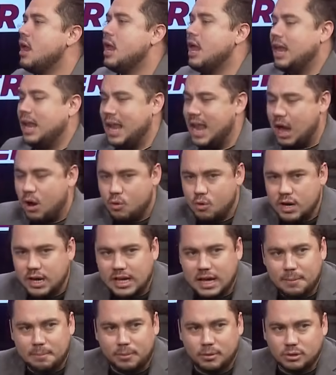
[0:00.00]
La
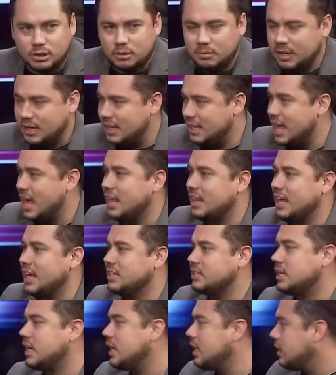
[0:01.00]
única posibilidad es
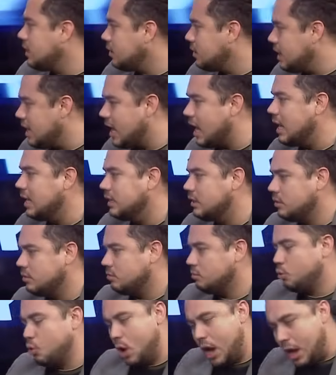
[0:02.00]
que diga,
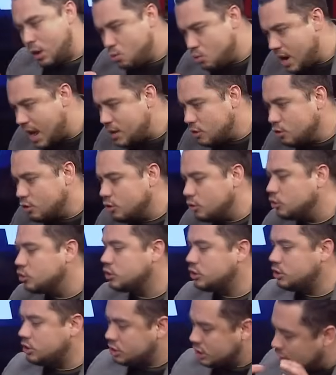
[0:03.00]
en un año
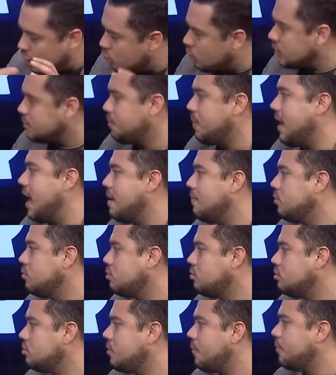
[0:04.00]
sí lo
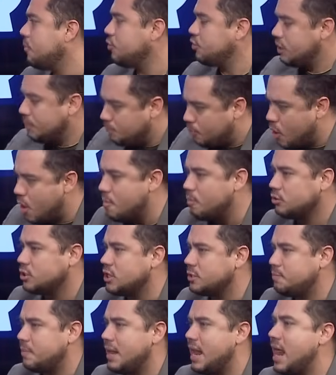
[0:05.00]
esperamos, sí podemos
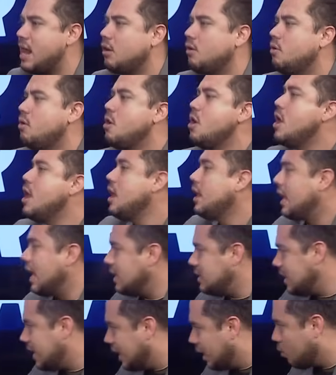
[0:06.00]
esperarlo, que
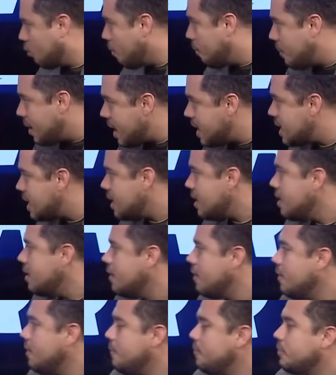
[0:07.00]
se recupere. Y
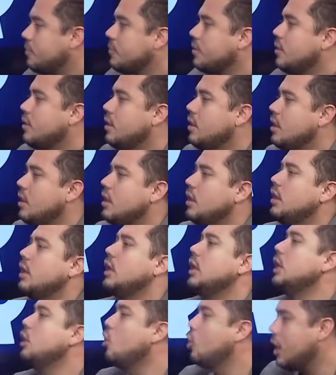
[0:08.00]
lo renovamos. Y
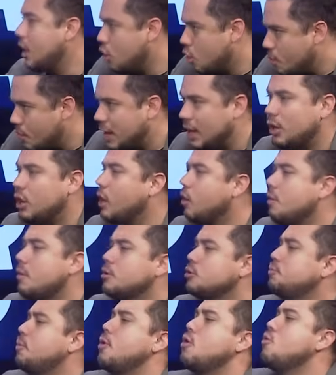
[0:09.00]
lo y renovamos
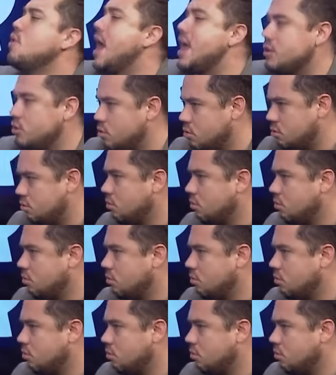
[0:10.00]
por un año.